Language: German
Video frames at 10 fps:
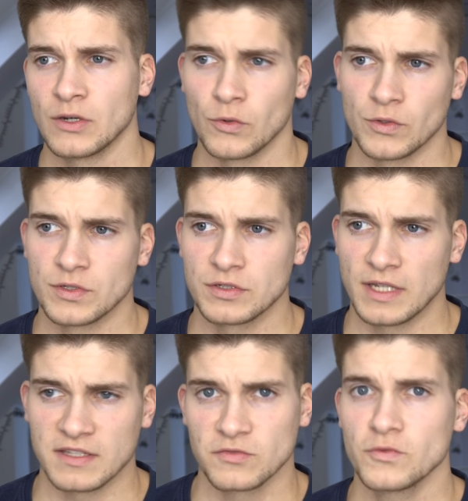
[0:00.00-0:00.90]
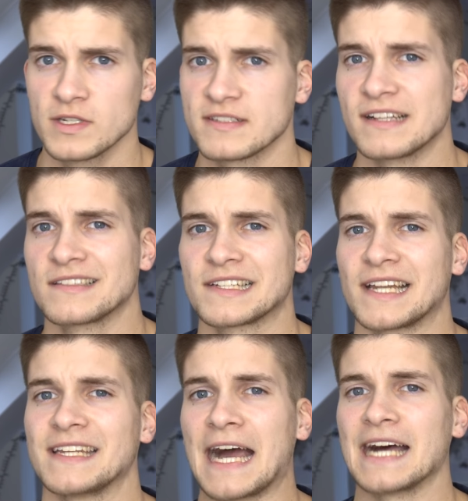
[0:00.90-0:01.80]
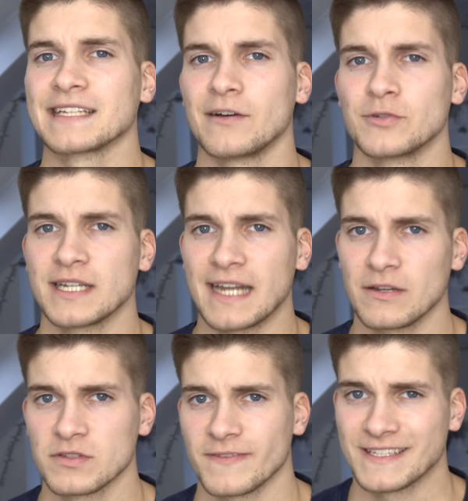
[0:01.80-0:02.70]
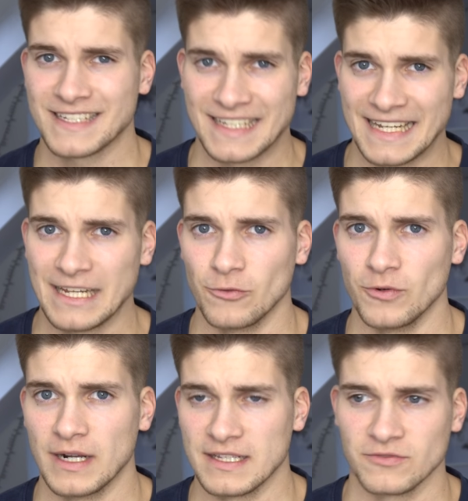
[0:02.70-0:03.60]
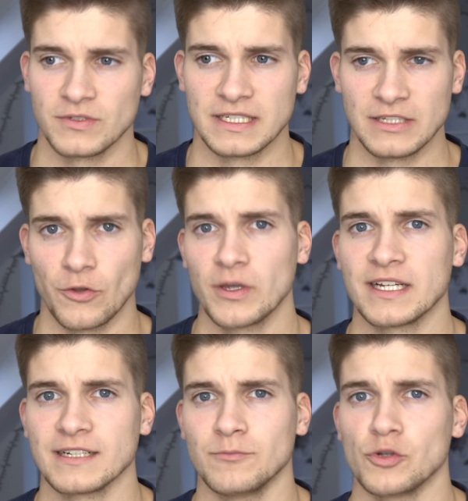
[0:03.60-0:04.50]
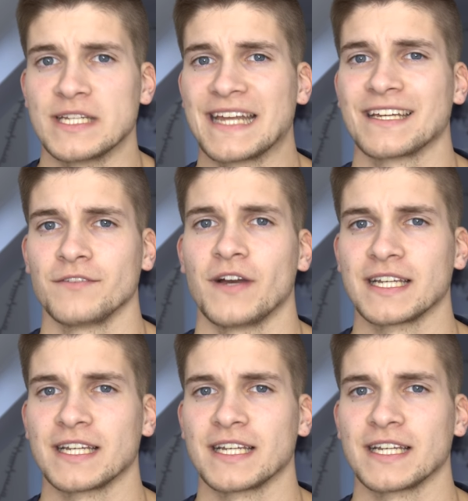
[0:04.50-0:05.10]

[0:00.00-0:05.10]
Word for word: Und dazu gesellt sich dann der A321 Neo, also die neuere, modernere